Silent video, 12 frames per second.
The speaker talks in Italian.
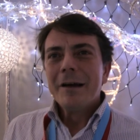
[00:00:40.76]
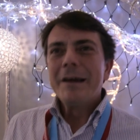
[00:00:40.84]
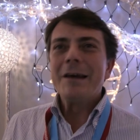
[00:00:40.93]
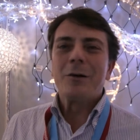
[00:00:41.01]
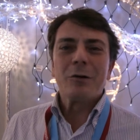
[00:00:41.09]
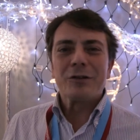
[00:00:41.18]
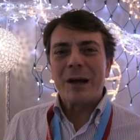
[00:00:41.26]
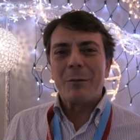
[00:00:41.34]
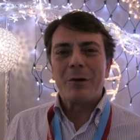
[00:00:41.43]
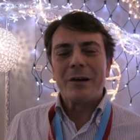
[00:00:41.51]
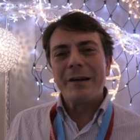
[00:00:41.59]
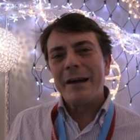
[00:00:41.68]

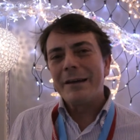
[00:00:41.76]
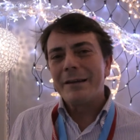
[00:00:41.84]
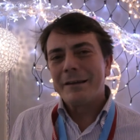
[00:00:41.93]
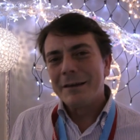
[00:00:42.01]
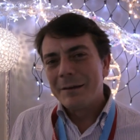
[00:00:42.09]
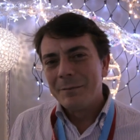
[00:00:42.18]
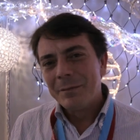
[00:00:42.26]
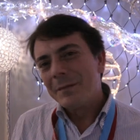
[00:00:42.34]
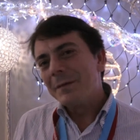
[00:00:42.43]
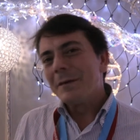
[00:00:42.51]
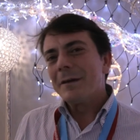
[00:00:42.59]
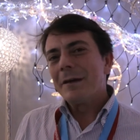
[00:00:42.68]
incontriamo clienti,
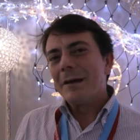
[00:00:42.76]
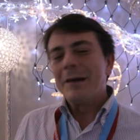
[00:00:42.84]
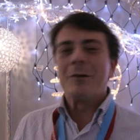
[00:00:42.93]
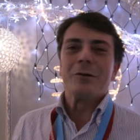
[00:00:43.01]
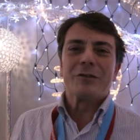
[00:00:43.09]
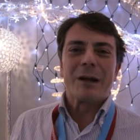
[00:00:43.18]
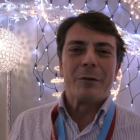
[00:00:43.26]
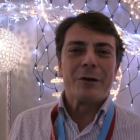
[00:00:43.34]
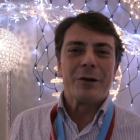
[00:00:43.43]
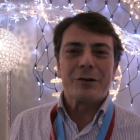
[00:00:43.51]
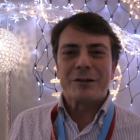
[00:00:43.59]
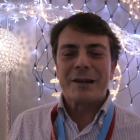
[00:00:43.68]
incontriamo i
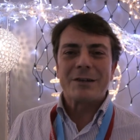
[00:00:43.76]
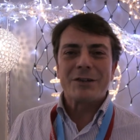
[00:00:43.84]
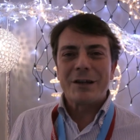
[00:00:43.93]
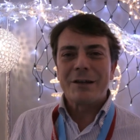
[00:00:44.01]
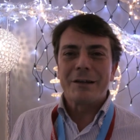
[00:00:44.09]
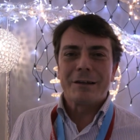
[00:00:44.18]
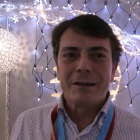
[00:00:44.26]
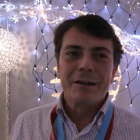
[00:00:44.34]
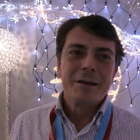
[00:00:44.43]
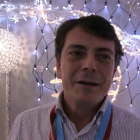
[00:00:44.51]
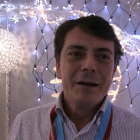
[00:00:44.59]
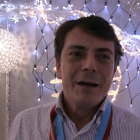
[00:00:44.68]
nostri agenti
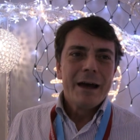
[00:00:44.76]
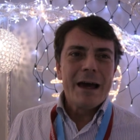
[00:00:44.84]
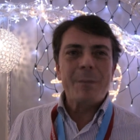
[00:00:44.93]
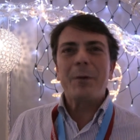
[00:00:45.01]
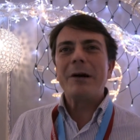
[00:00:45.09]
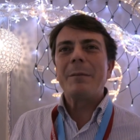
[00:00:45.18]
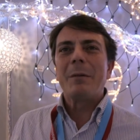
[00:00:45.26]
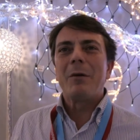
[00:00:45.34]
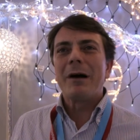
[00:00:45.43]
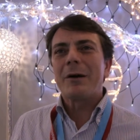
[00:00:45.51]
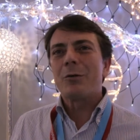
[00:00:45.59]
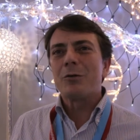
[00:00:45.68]
e poi abbiamo
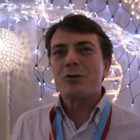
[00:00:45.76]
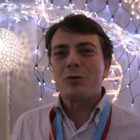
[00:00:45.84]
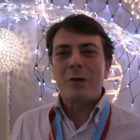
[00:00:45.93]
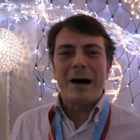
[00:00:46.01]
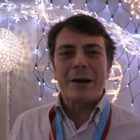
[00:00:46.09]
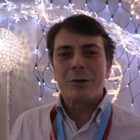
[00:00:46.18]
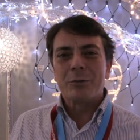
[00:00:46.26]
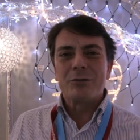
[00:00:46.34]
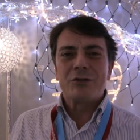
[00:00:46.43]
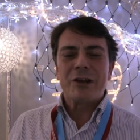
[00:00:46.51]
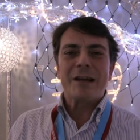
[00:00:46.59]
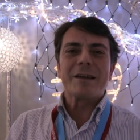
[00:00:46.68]
anche uno sguardo,
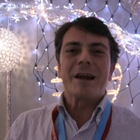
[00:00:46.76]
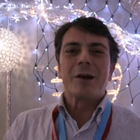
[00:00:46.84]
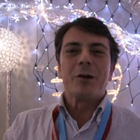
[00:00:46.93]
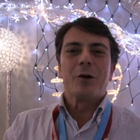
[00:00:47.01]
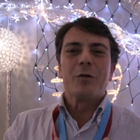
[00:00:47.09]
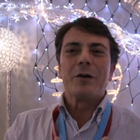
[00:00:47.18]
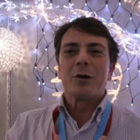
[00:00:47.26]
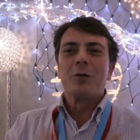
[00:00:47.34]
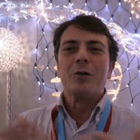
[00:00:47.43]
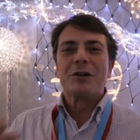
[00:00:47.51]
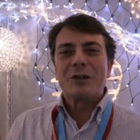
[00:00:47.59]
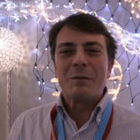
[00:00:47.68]
un general
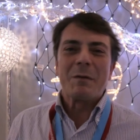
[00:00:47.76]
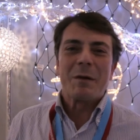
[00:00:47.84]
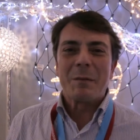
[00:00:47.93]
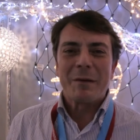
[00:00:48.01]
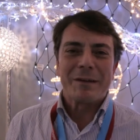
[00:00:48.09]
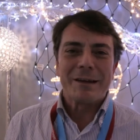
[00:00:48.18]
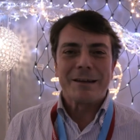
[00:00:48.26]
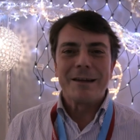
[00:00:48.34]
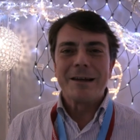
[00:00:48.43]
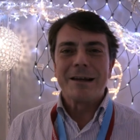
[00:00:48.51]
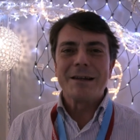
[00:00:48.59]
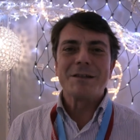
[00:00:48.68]
overlook, se mi permettete
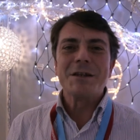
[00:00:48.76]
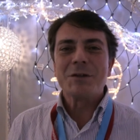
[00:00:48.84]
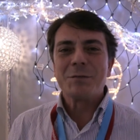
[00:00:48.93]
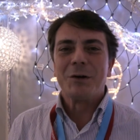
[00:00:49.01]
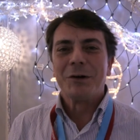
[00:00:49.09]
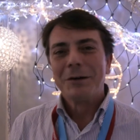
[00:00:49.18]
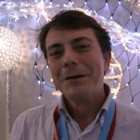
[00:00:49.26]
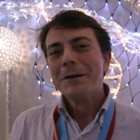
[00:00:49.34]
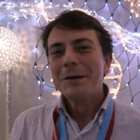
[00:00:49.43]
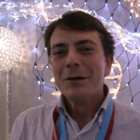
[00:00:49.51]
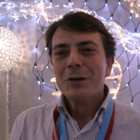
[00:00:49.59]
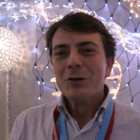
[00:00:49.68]
l'inglesismo,
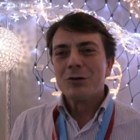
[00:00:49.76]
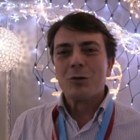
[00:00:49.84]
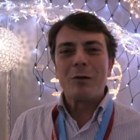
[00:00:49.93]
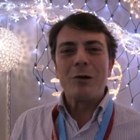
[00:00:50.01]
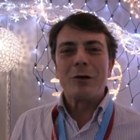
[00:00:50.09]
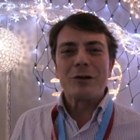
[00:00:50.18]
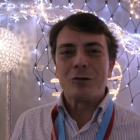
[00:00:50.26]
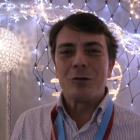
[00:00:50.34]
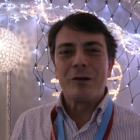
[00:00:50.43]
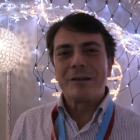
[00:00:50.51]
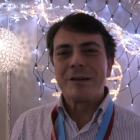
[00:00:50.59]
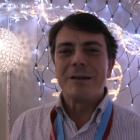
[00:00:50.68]
su quello che
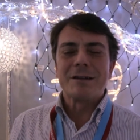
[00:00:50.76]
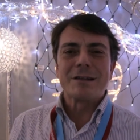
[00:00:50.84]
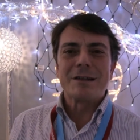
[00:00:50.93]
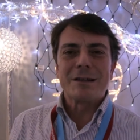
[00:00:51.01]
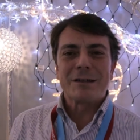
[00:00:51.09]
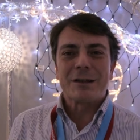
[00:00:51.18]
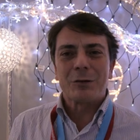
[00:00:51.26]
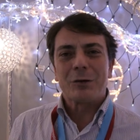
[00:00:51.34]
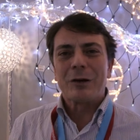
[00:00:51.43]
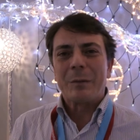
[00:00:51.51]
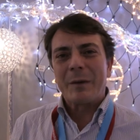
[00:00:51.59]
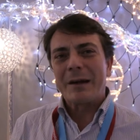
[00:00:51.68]
sono le tendenze del
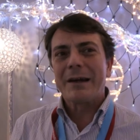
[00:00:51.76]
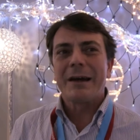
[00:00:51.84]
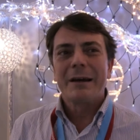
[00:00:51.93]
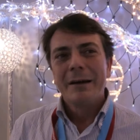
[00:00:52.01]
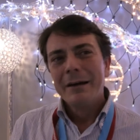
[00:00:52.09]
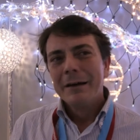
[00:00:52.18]
settore, perché